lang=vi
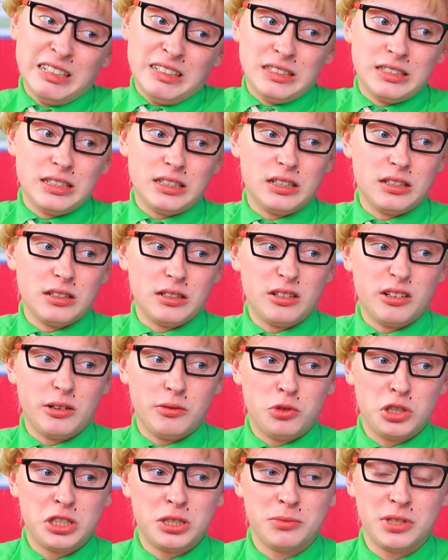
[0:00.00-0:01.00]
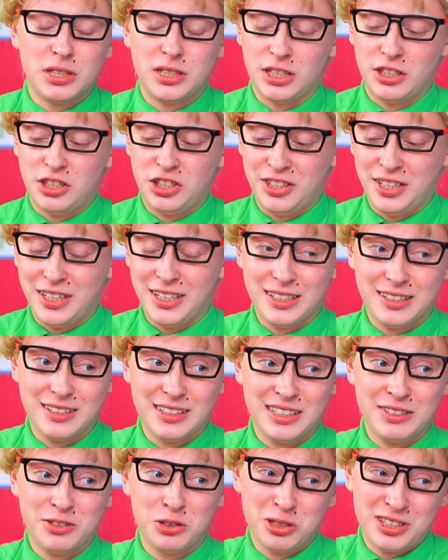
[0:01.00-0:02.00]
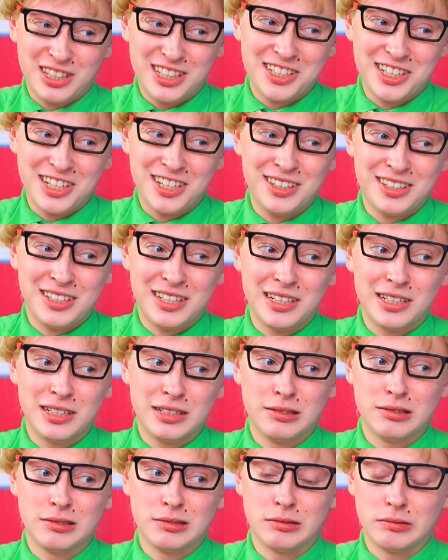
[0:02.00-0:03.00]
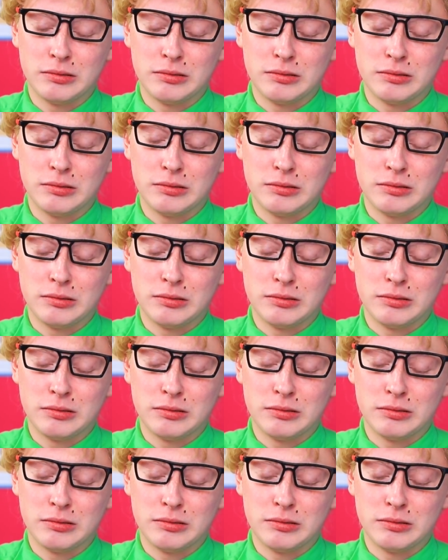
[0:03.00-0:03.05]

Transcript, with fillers: Nghe nè Leo, chúng ta có thể quyết định xem ai sẽ đi cùng